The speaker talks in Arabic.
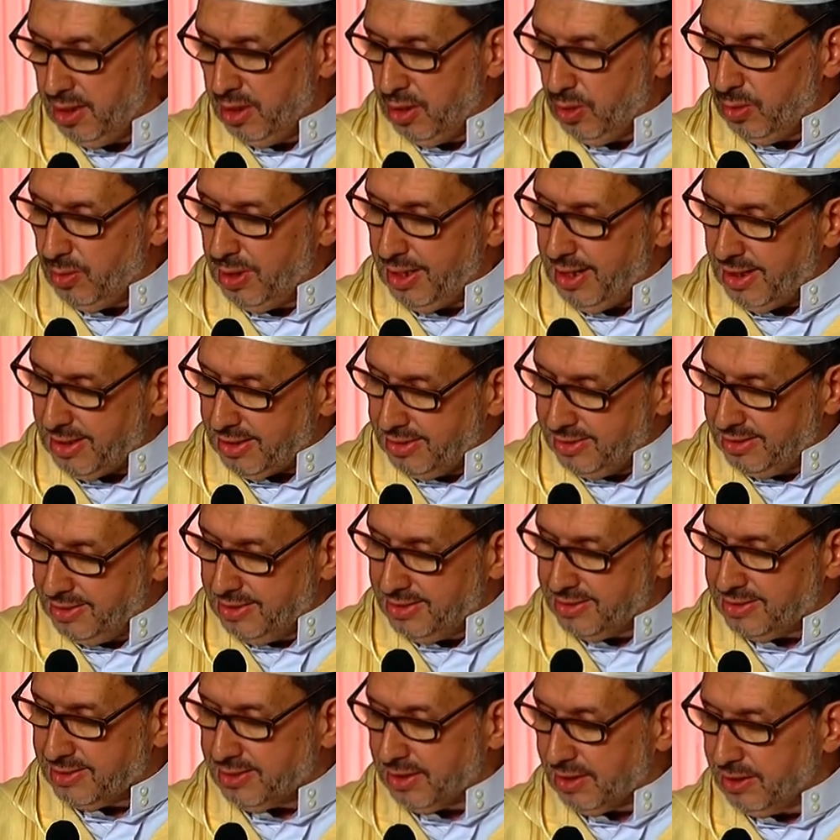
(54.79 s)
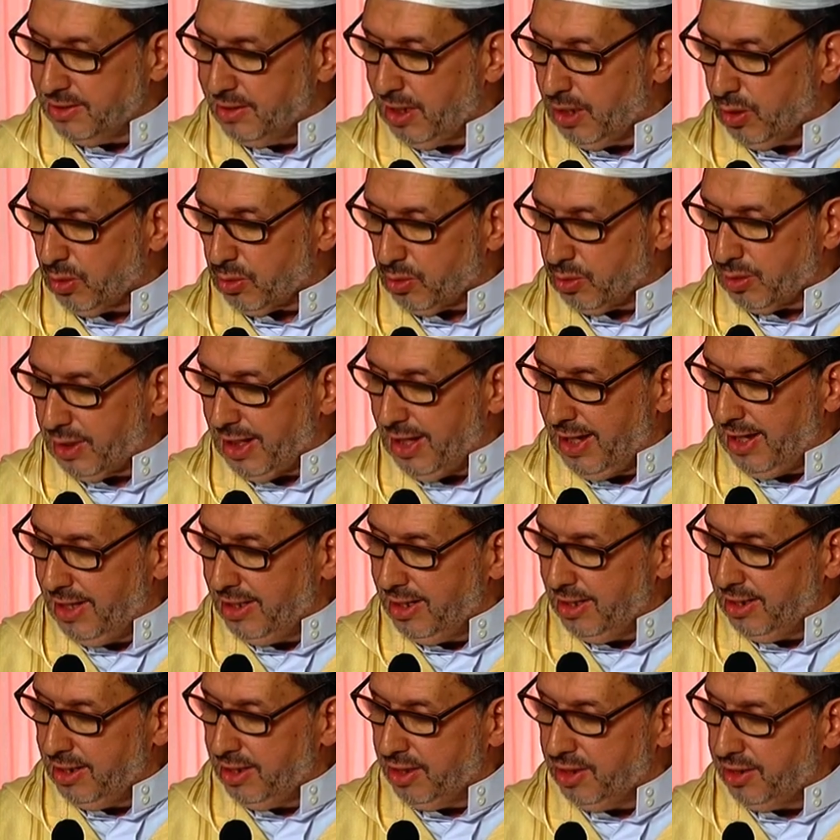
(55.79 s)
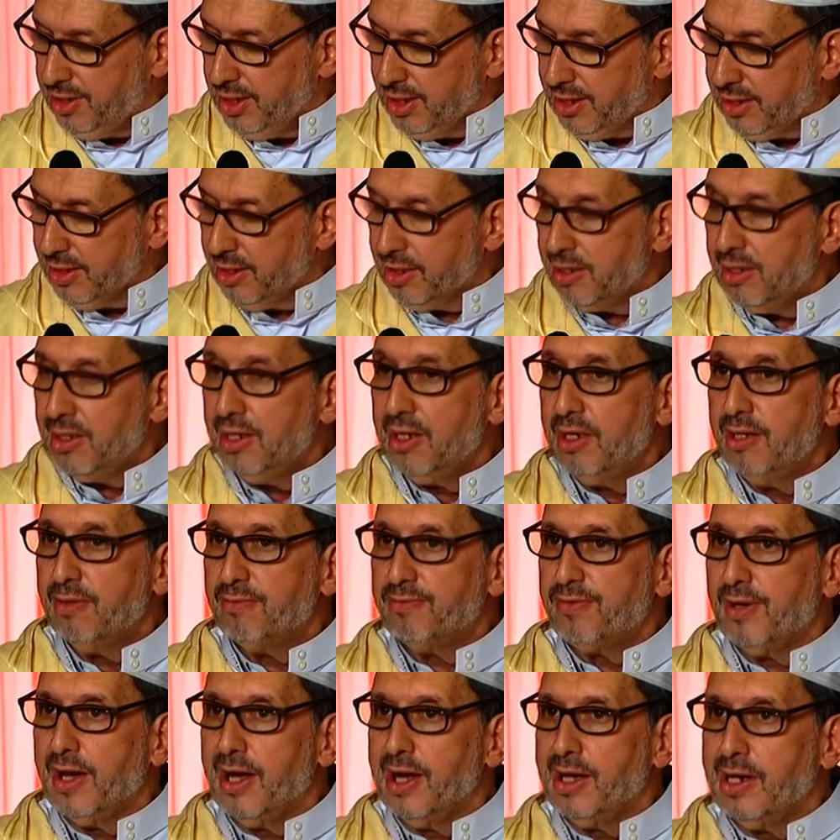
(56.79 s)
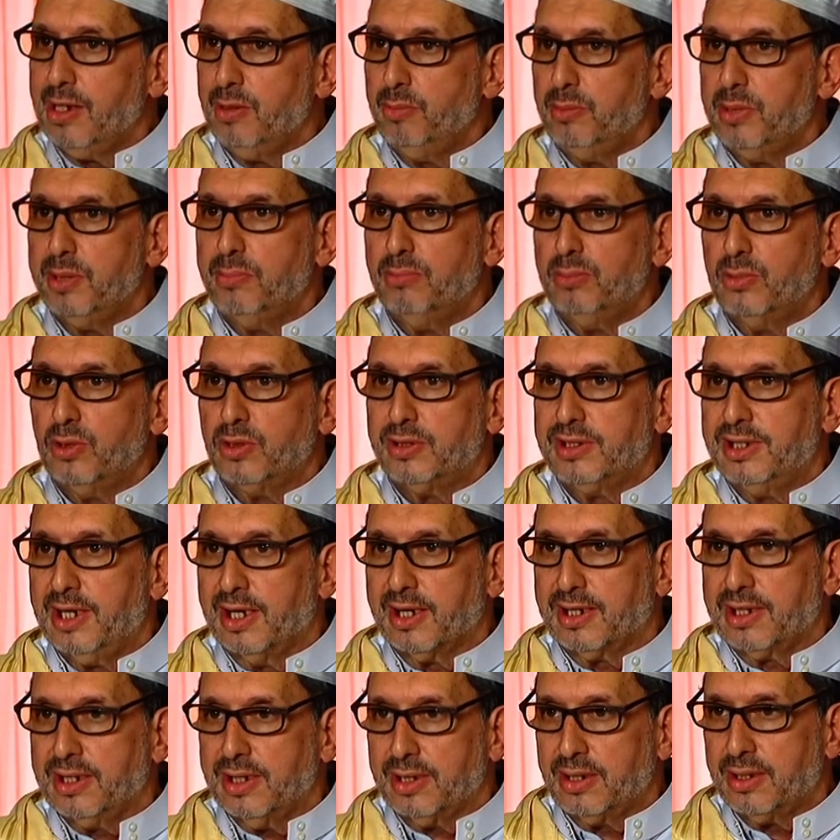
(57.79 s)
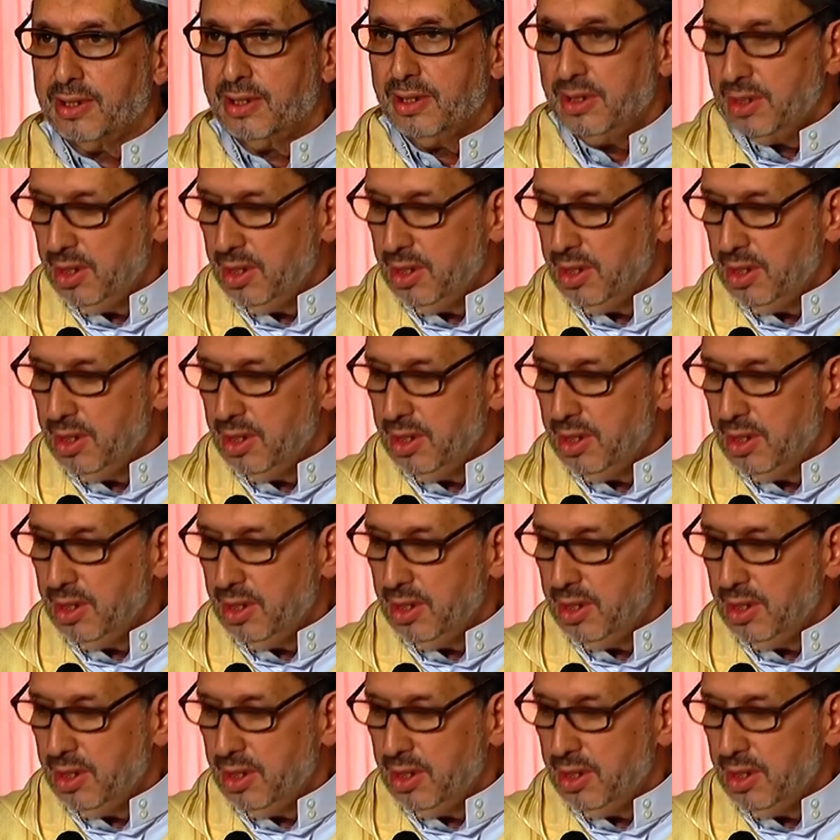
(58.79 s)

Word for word: ولقد يسرنا القرآن للذكر فهل من مدكر